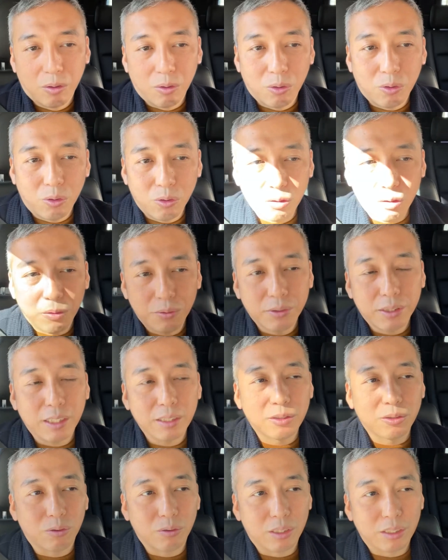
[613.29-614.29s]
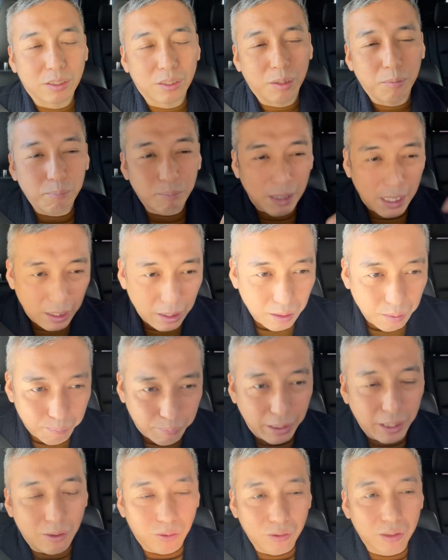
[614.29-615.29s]
この2つをですね、毎
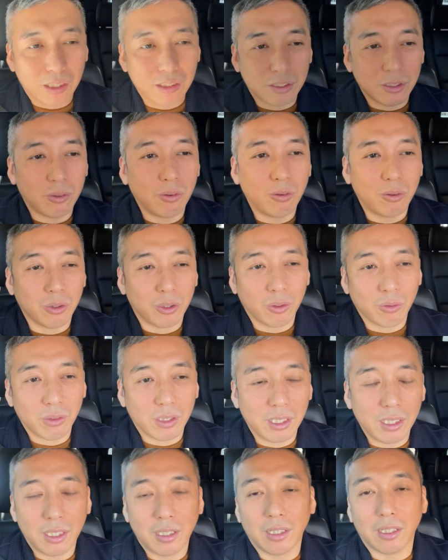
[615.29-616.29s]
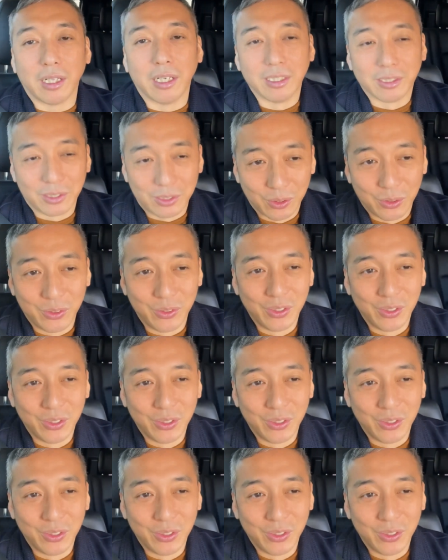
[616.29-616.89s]
晩同じ本を読んで寝てたんですよ。